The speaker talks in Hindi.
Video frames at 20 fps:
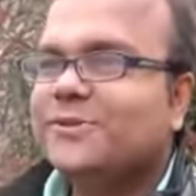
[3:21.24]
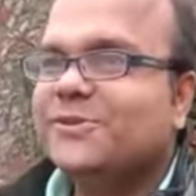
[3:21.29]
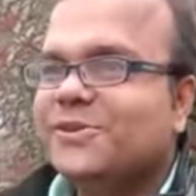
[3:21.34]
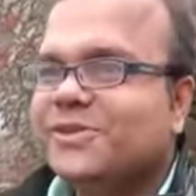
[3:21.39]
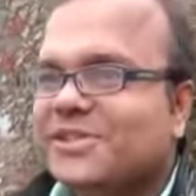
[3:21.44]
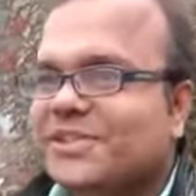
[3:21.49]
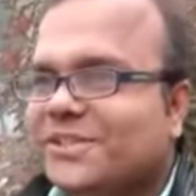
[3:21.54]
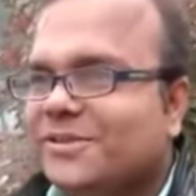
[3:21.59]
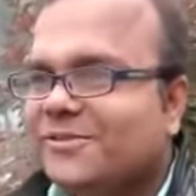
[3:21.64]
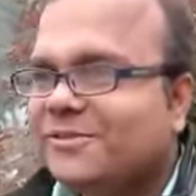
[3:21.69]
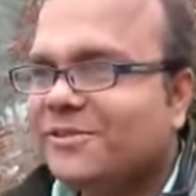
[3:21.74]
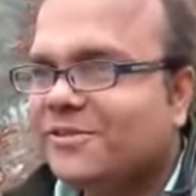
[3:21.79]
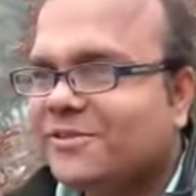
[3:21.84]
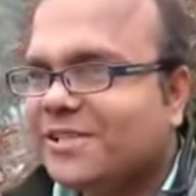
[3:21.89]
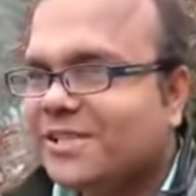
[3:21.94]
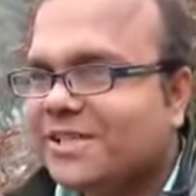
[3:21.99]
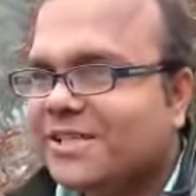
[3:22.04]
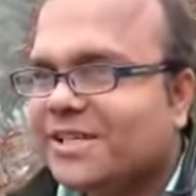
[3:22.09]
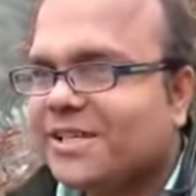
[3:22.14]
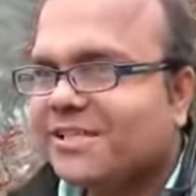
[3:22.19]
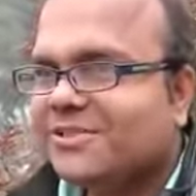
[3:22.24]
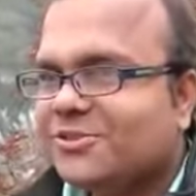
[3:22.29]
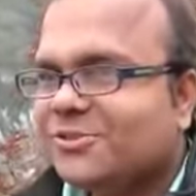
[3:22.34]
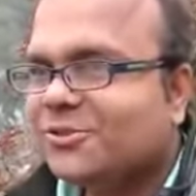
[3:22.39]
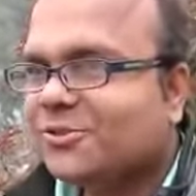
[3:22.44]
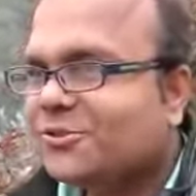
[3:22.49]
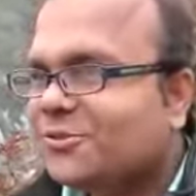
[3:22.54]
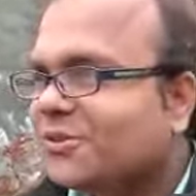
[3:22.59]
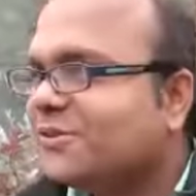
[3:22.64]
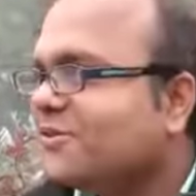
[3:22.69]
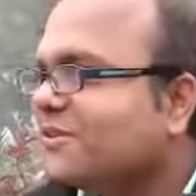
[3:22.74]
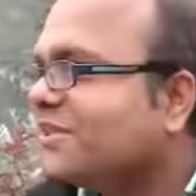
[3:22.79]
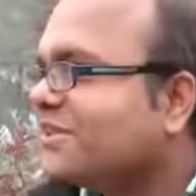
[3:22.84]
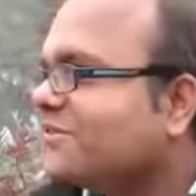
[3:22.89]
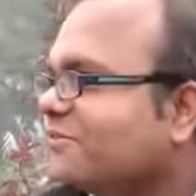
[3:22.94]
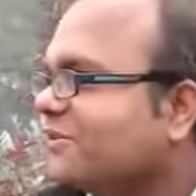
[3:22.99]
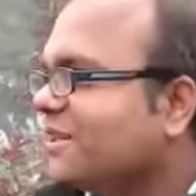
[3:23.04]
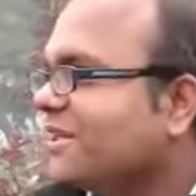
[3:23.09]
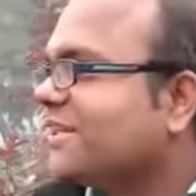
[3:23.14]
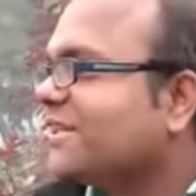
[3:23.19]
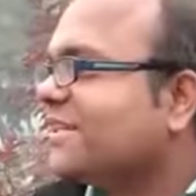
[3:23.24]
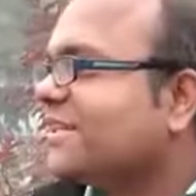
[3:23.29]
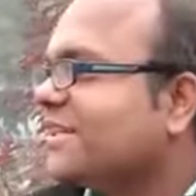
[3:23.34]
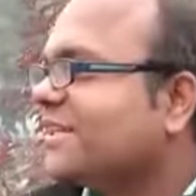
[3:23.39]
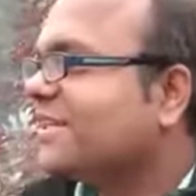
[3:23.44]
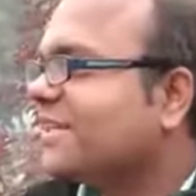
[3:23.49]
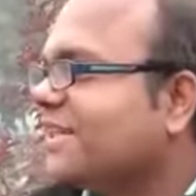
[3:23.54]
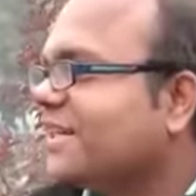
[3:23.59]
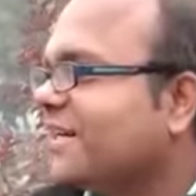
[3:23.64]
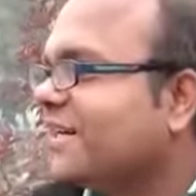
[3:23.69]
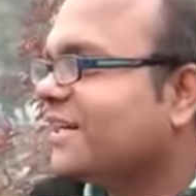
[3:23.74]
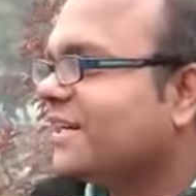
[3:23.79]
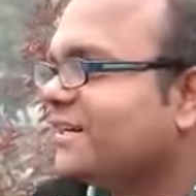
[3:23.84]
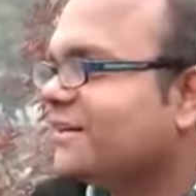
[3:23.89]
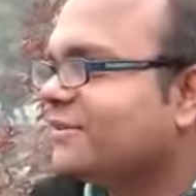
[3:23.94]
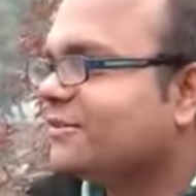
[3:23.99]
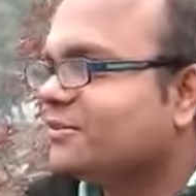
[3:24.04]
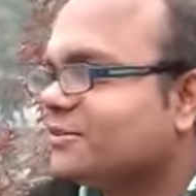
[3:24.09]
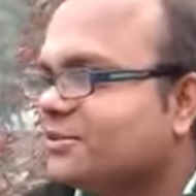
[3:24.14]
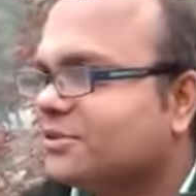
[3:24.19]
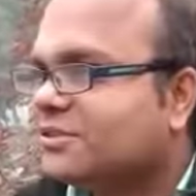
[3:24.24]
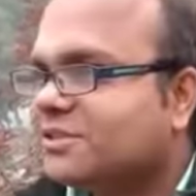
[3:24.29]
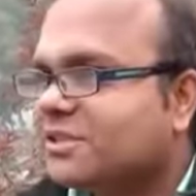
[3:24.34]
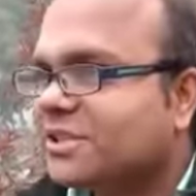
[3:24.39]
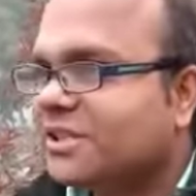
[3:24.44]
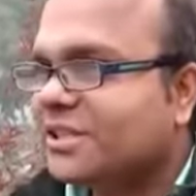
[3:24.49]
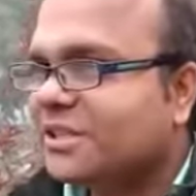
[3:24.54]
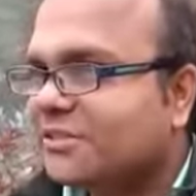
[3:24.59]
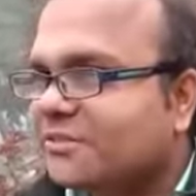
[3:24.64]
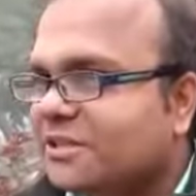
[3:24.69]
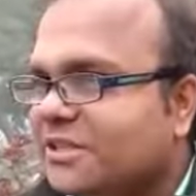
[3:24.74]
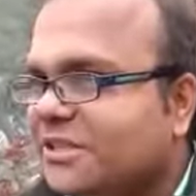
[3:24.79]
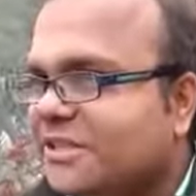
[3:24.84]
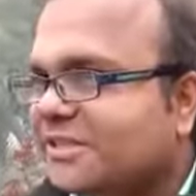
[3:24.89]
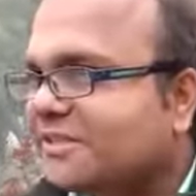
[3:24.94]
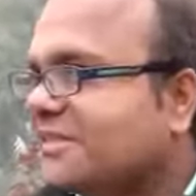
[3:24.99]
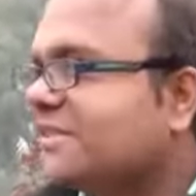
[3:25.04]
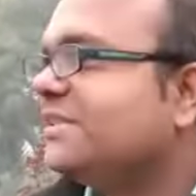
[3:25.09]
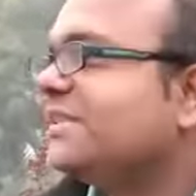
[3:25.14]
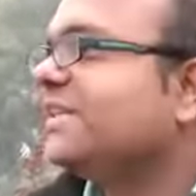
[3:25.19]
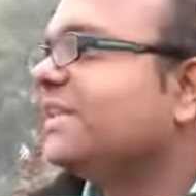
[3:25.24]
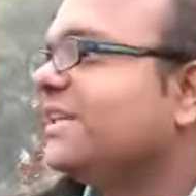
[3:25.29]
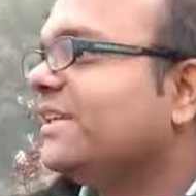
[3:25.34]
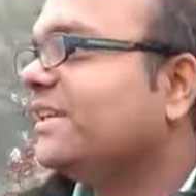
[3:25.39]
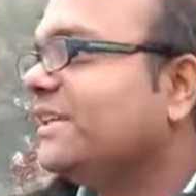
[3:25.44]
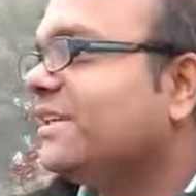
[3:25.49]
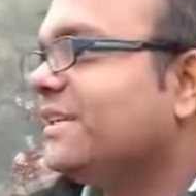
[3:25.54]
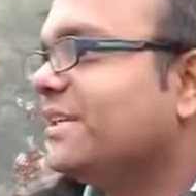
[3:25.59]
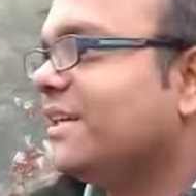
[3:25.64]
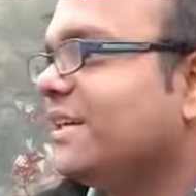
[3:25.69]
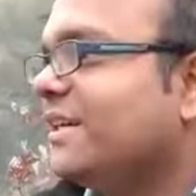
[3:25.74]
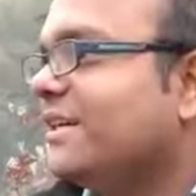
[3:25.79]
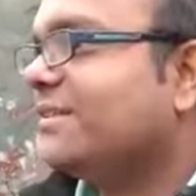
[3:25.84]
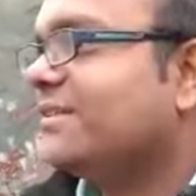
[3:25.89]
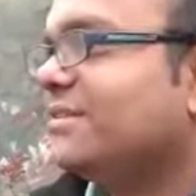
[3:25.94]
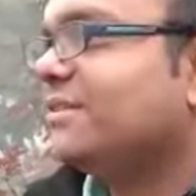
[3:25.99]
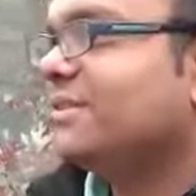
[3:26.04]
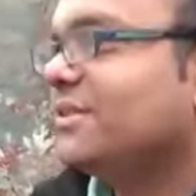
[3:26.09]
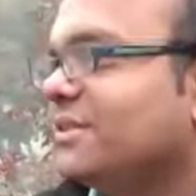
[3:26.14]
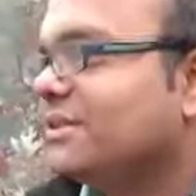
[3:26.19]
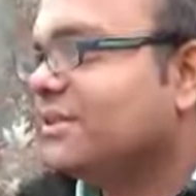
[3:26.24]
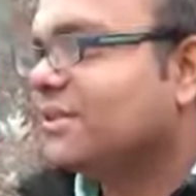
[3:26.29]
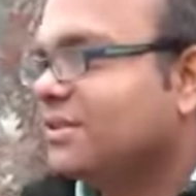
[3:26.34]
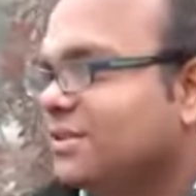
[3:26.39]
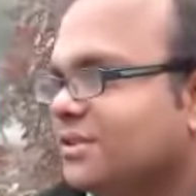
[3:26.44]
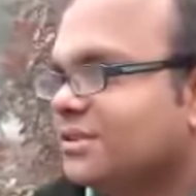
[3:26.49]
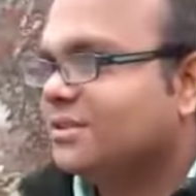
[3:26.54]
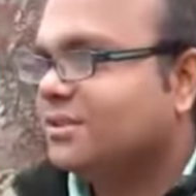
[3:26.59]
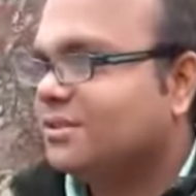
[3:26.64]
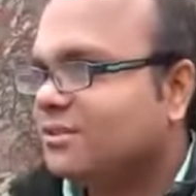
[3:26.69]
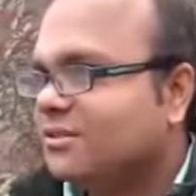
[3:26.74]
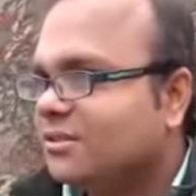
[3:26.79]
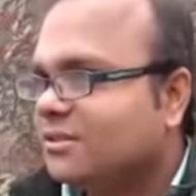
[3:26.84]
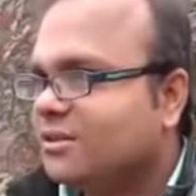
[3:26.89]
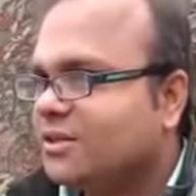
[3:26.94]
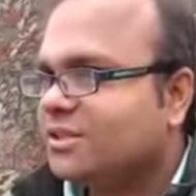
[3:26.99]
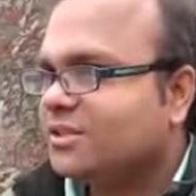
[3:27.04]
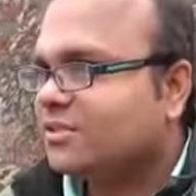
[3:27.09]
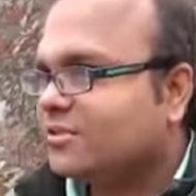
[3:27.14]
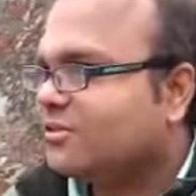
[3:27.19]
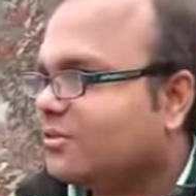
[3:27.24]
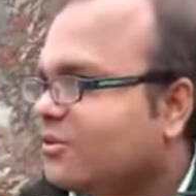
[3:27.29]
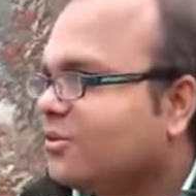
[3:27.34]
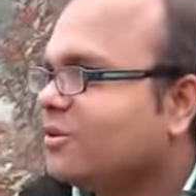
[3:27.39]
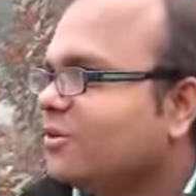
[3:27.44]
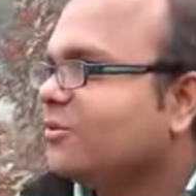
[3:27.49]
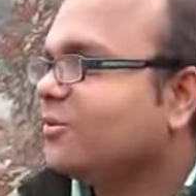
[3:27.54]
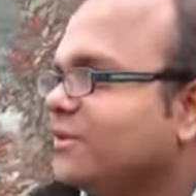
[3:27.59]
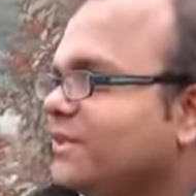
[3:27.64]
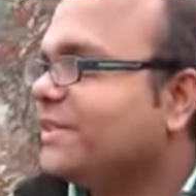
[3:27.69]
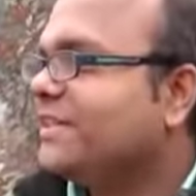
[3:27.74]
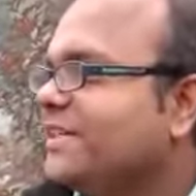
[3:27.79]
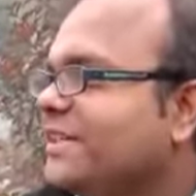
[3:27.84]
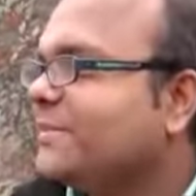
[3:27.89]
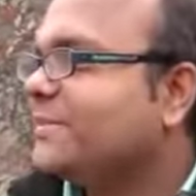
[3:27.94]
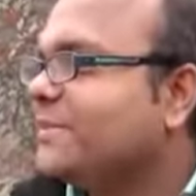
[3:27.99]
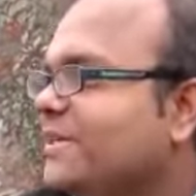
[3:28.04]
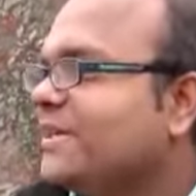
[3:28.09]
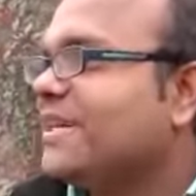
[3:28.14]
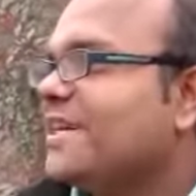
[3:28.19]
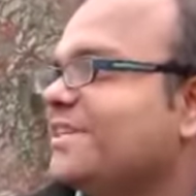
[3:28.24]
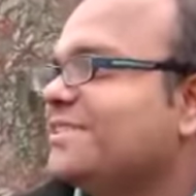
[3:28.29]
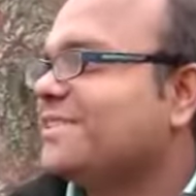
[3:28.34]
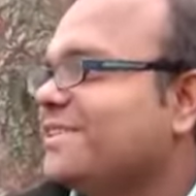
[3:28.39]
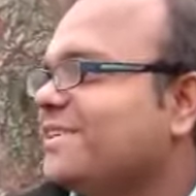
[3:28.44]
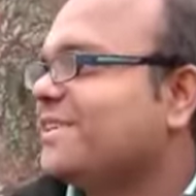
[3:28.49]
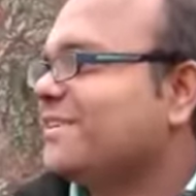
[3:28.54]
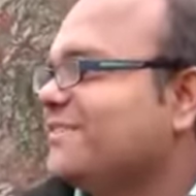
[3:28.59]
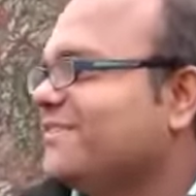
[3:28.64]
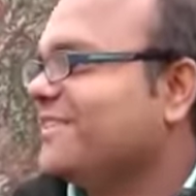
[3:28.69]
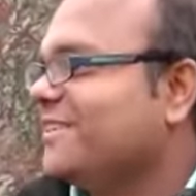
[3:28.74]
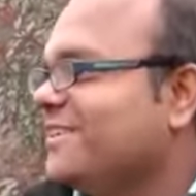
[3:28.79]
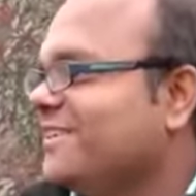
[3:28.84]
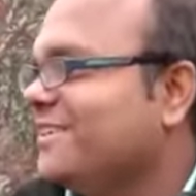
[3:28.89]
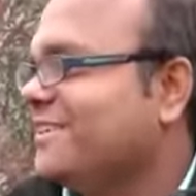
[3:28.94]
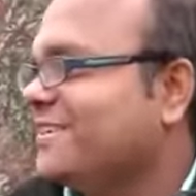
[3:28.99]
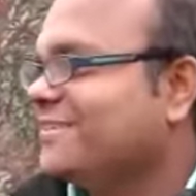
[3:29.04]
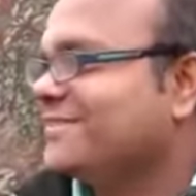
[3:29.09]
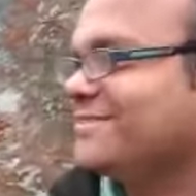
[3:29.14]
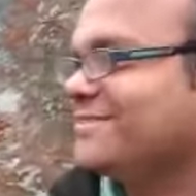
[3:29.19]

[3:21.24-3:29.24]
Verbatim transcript: फ्यूचर है वीविल का जो वीविल वर्क कर रहा है उस तरह का वर्क किसी ने नहीं किया है और ऑल ओवर इंडिया पे राज करने वाला है